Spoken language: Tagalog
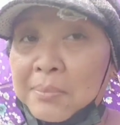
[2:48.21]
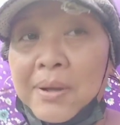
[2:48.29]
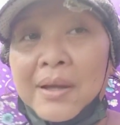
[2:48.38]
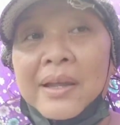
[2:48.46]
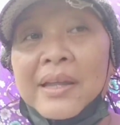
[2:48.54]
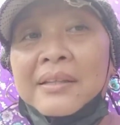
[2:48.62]
E,
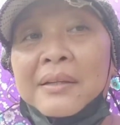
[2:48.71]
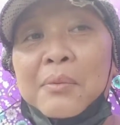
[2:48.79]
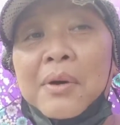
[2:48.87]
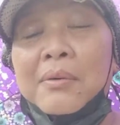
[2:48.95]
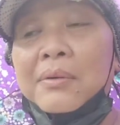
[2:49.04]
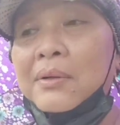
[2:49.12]
di wow,
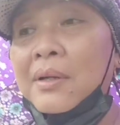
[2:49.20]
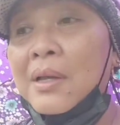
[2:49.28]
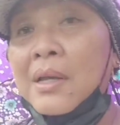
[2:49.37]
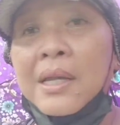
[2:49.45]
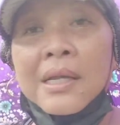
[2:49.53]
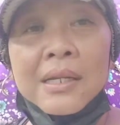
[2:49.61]

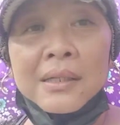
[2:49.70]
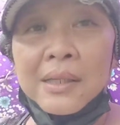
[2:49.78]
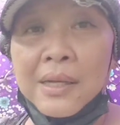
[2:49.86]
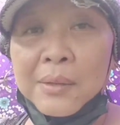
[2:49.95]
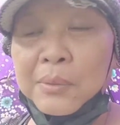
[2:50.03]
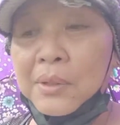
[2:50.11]
hinatiran ko
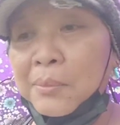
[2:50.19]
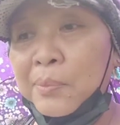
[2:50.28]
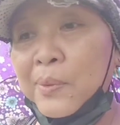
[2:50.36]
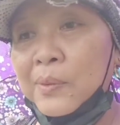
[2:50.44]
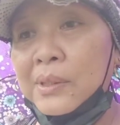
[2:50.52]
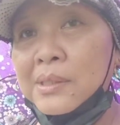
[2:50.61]
ng
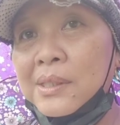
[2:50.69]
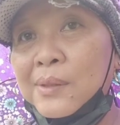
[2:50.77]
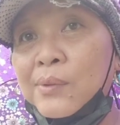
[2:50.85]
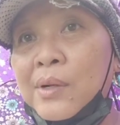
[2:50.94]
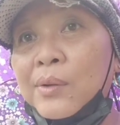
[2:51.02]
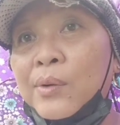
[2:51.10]
prutas at kung
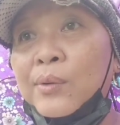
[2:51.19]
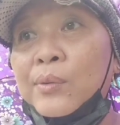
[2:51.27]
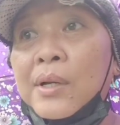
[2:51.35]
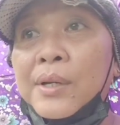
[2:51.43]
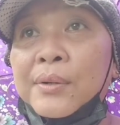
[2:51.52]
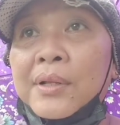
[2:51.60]
ano-ano ngayon
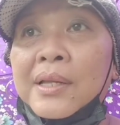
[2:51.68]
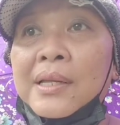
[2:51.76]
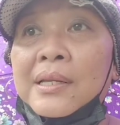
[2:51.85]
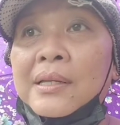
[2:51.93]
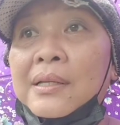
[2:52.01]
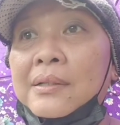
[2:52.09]
ay,
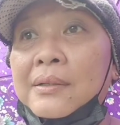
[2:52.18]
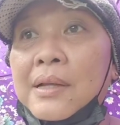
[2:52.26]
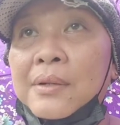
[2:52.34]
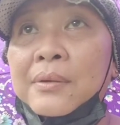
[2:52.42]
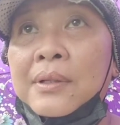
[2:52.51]
ano daw,